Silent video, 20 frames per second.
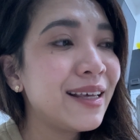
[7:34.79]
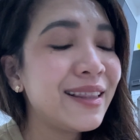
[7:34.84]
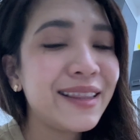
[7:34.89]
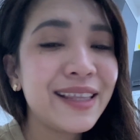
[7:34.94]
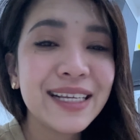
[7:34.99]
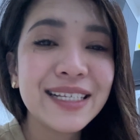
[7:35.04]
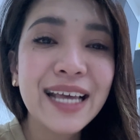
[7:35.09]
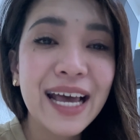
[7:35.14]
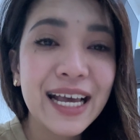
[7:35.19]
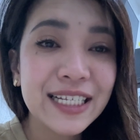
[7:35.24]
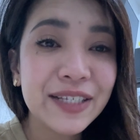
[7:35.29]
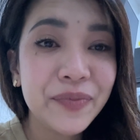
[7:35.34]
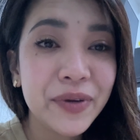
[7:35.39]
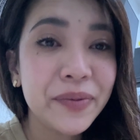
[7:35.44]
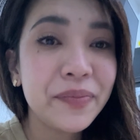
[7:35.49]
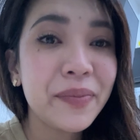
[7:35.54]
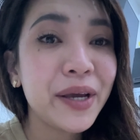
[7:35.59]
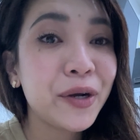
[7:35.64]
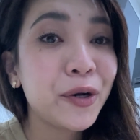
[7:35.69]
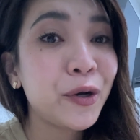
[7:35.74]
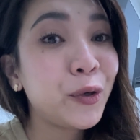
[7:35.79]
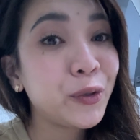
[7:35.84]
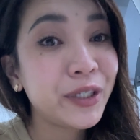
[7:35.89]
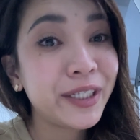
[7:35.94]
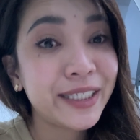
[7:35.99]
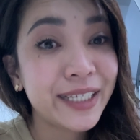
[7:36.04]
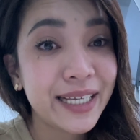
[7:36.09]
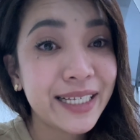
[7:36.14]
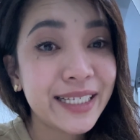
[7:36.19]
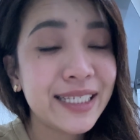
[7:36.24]
this has been my
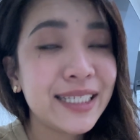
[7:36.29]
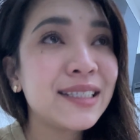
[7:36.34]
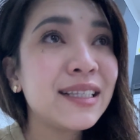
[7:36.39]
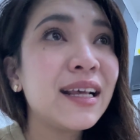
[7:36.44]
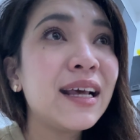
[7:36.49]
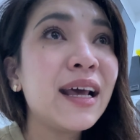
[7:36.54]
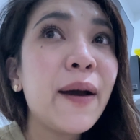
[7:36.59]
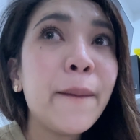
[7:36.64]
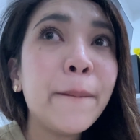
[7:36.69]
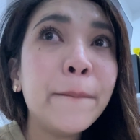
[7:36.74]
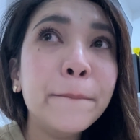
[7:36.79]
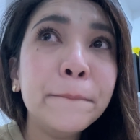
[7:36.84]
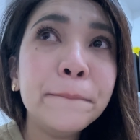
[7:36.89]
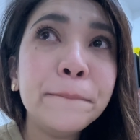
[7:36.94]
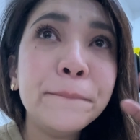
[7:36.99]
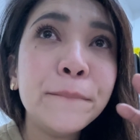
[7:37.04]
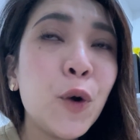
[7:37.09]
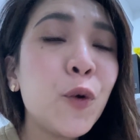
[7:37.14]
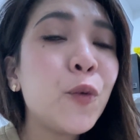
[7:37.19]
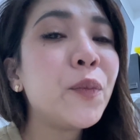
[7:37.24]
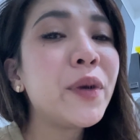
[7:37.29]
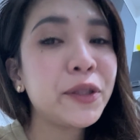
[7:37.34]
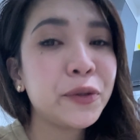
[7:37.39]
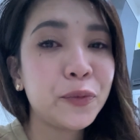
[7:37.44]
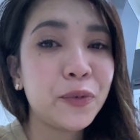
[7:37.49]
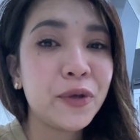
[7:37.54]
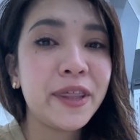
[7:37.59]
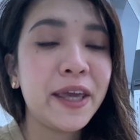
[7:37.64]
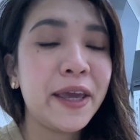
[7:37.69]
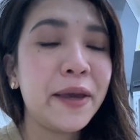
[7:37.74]
closest
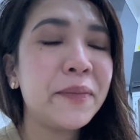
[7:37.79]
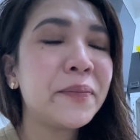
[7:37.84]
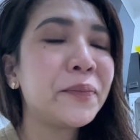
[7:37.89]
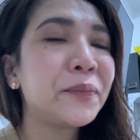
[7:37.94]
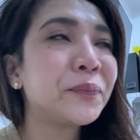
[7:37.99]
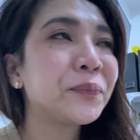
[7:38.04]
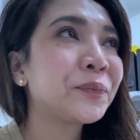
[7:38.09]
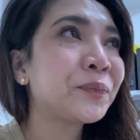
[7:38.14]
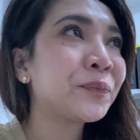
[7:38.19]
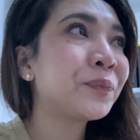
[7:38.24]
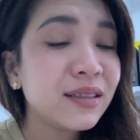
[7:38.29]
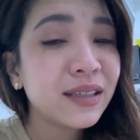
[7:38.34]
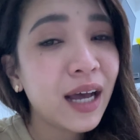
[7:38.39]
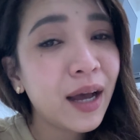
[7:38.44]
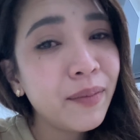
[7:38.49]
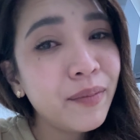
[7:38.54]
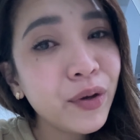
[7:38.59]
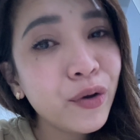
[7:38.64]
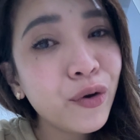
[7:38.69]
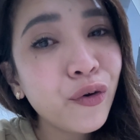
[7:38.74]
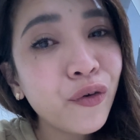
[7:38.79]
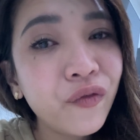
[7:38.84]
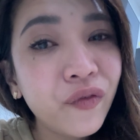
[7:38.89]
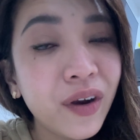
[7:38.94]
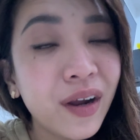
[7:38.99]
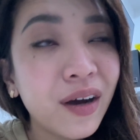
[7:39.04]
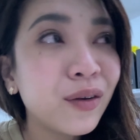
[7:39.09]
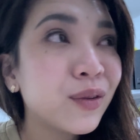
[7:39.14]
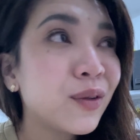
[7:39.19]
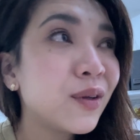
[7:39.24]
moment with Him. Sabi ko,
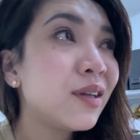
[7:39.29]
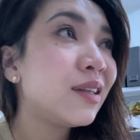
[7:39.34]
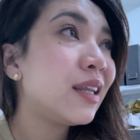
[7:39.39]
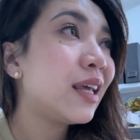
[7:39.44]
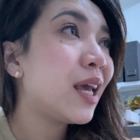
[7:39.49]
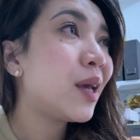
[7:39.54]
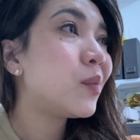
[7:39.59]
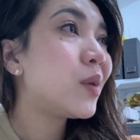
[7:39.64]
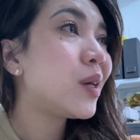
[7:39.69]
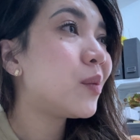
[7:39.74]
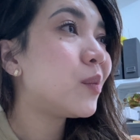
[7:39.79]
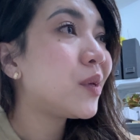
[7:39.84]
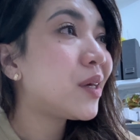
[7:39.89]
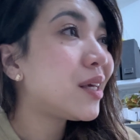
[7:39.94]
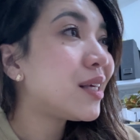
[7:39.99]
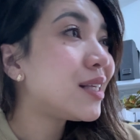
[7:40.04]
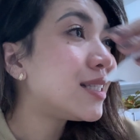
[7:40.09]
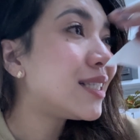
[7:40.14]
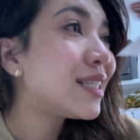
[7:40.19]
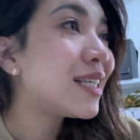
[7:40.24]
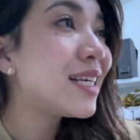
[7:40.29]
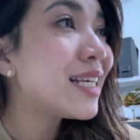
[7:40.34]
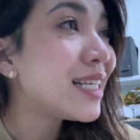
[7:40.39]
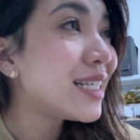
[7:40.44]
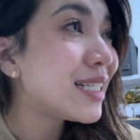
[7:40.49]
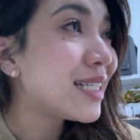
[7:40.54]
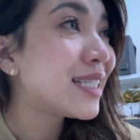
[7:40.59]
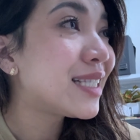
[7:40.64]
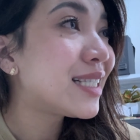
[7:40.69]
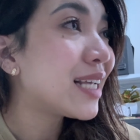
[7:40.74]
vlog to, hindi MMK.
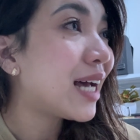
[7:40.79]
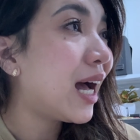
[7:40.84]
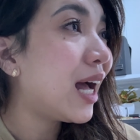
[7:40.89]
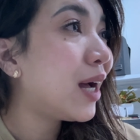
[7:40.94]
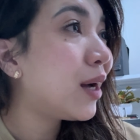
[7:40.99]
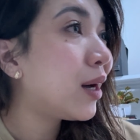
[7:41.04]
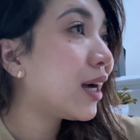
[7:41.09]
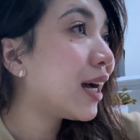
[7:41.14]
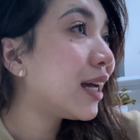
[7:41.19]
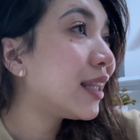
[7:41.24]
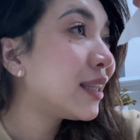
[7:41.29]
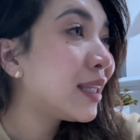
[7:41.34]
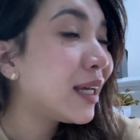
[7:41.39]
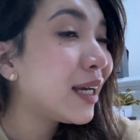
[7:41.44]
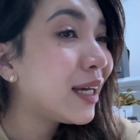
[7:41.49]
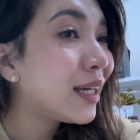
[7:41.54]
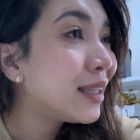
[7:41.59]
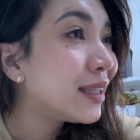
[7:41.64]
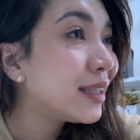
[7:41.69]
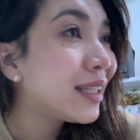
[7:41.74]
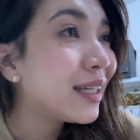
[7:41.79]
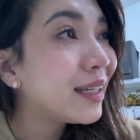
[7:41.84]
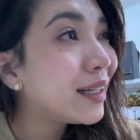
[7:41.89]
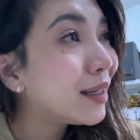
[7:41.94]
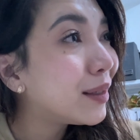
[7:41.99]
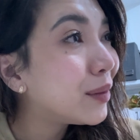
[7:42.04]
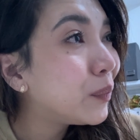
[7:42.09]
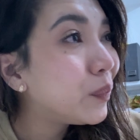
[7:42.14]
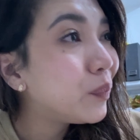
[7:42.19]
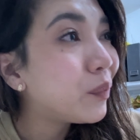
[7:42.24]
Zizz! Ang ganda-ganda
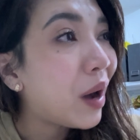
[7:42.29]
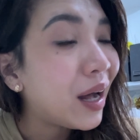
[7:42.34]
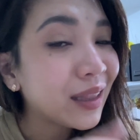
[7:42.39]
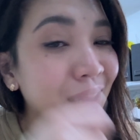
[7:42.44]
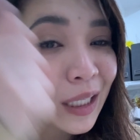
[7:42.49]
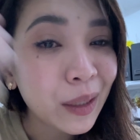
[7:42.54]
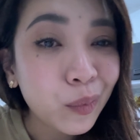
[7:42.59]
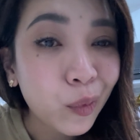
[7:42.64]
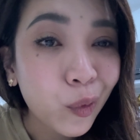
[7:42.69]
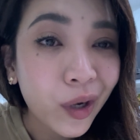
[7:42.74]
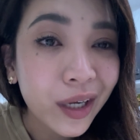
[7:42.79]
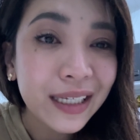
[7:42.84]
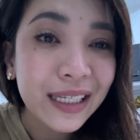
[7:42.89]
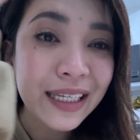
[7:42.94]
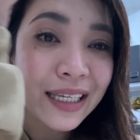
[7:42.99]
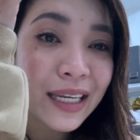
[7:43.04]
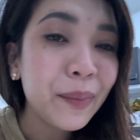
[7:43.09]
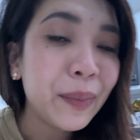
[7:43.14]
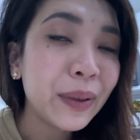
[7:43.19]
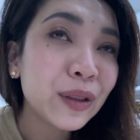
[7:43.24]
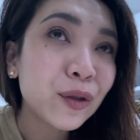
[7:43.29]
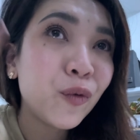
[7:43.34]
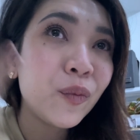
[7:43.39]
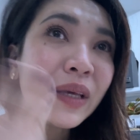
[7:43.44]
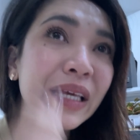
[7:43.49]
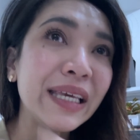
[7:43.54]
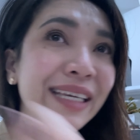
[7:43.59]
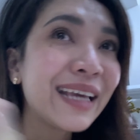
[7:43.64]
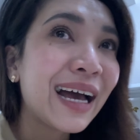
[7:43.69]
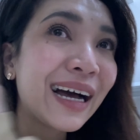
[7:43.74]
ng bati mo kanina. Ba't
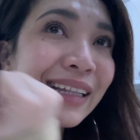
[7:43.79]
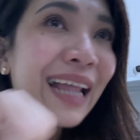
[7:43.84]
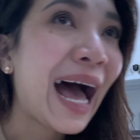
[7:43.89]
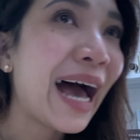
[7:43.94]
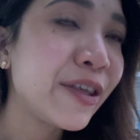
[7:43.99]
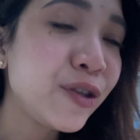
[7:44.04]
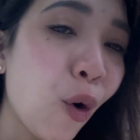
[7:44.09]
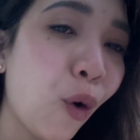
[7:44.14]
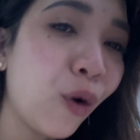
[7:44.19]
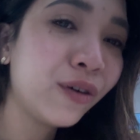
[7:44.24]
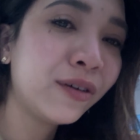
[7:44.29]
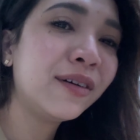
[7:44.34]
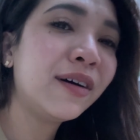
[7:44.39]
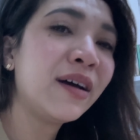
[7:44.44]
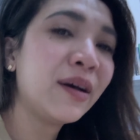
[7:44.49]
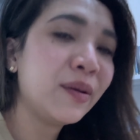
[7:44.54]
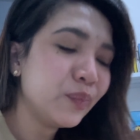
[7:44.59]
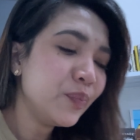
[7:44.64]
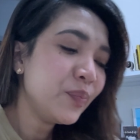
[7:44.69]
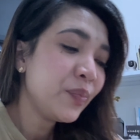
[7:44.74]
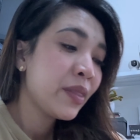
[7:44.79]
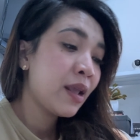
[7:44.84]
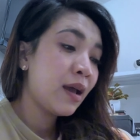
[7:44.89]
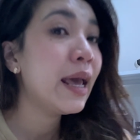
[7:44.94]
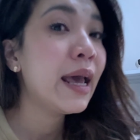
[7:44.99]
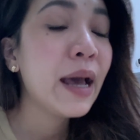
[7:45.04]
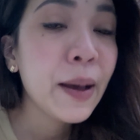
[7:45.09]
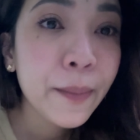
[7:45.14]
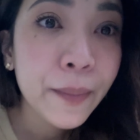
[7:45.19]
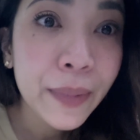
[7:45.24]
umiiyak tayo?
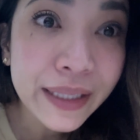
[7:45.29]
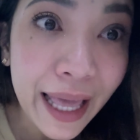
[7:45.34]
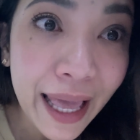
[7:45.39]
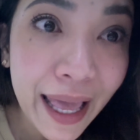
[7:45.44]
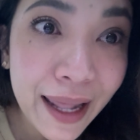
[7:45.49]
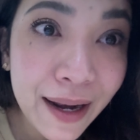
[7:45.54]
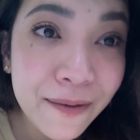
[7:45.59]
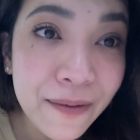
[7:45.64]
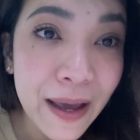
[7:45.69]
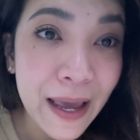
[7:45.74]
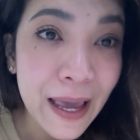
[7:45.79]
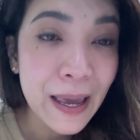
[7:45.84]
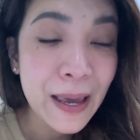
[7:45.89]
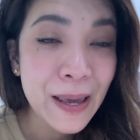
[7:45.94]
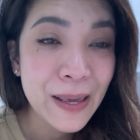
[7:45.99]
But anyway,